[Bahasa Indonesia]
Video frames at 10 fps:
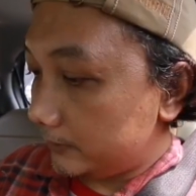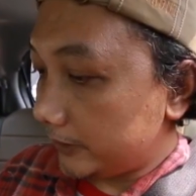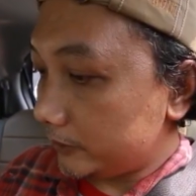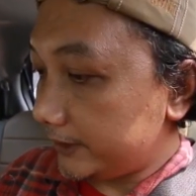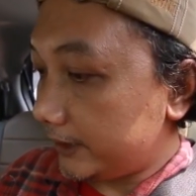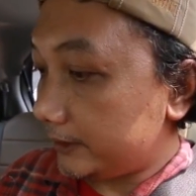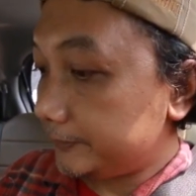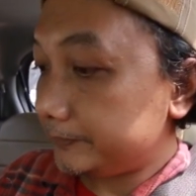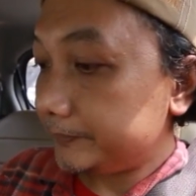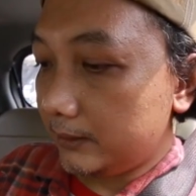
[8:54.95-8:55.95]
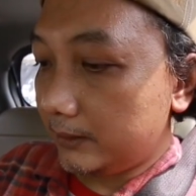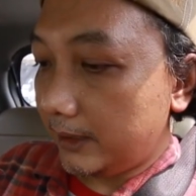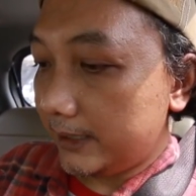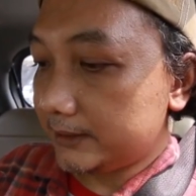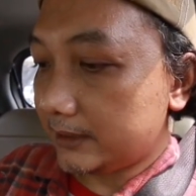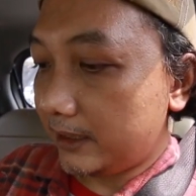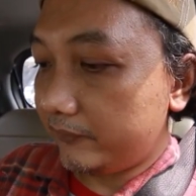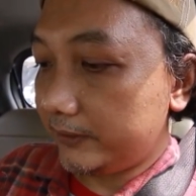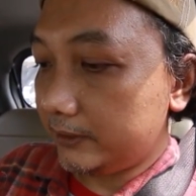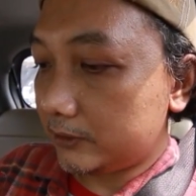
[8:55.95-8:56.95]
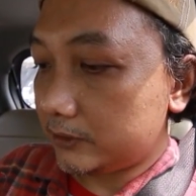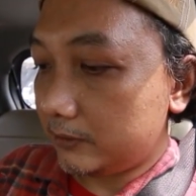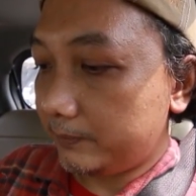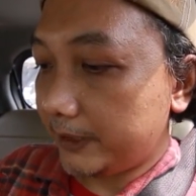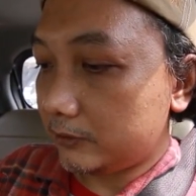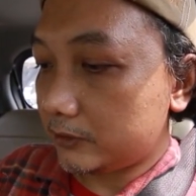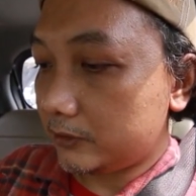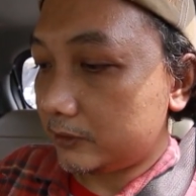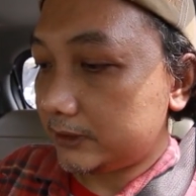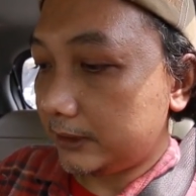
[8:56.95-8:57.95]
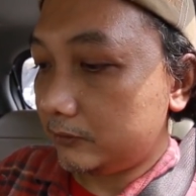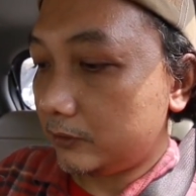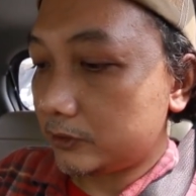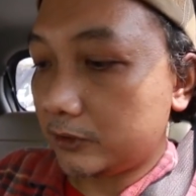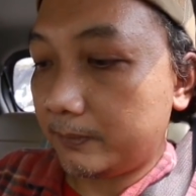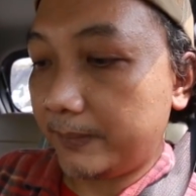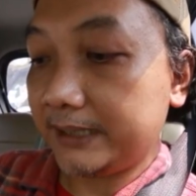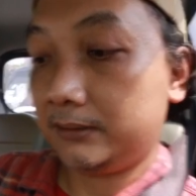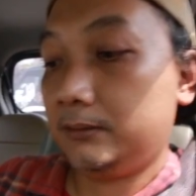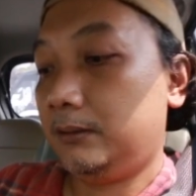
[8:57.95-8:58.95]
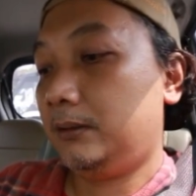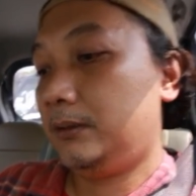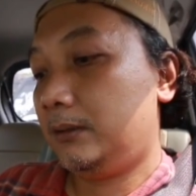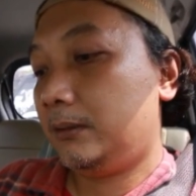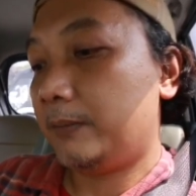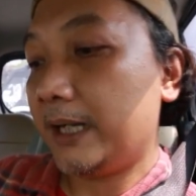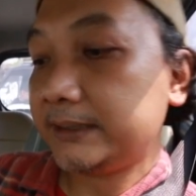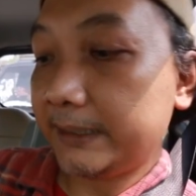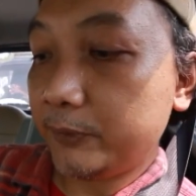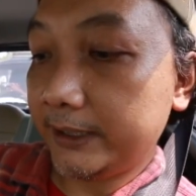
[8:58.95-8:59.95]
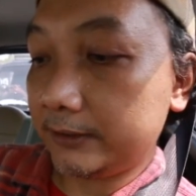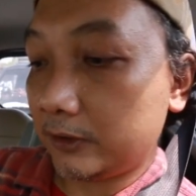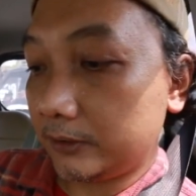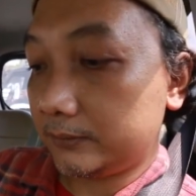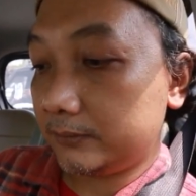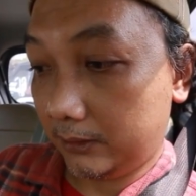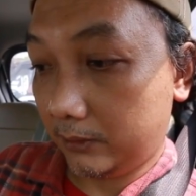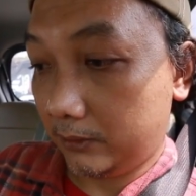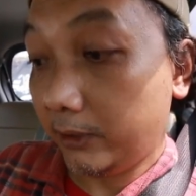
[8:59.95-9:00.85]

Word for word: Berikutnya Asrafi 040104. Bang saya punya drone. Oke.